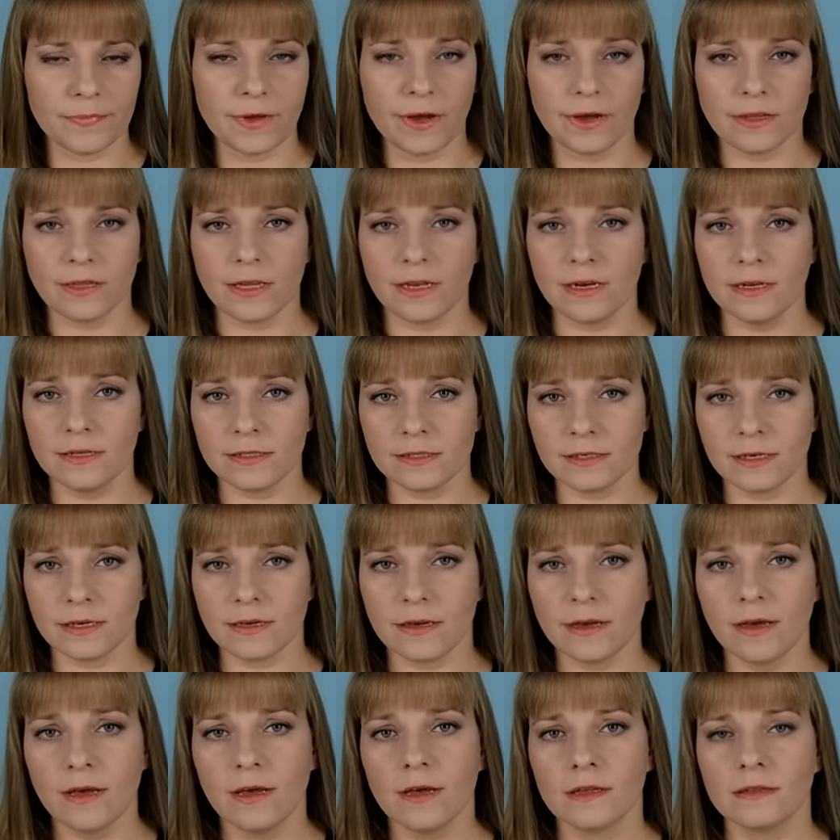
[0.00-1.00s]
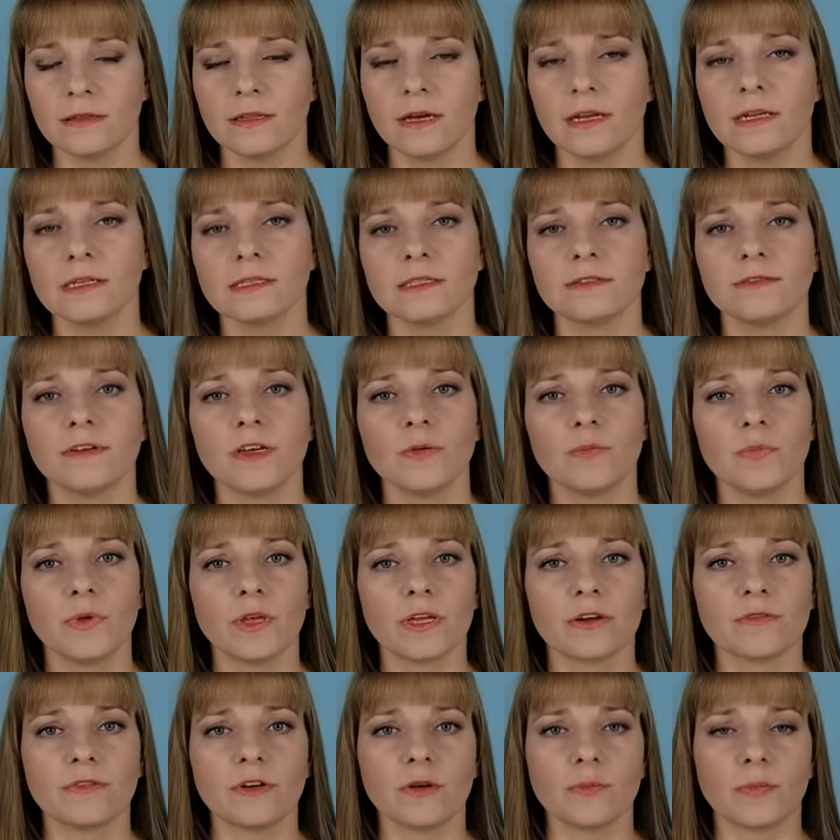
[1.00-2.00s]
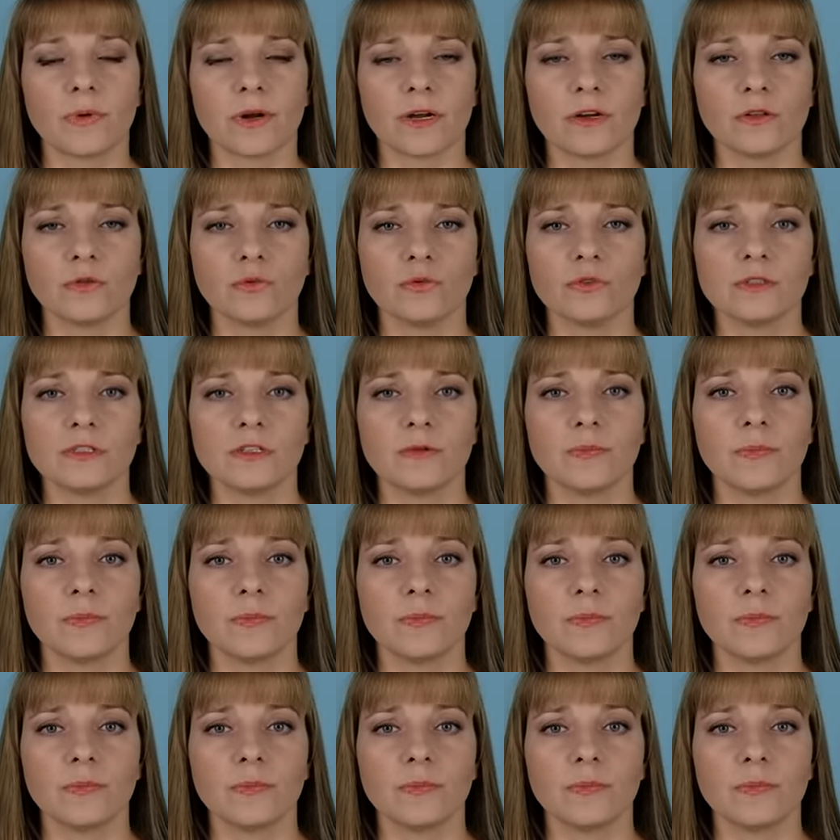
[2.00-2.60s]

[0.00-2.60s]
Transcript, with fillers: а аналитики дали свои первые прогнозы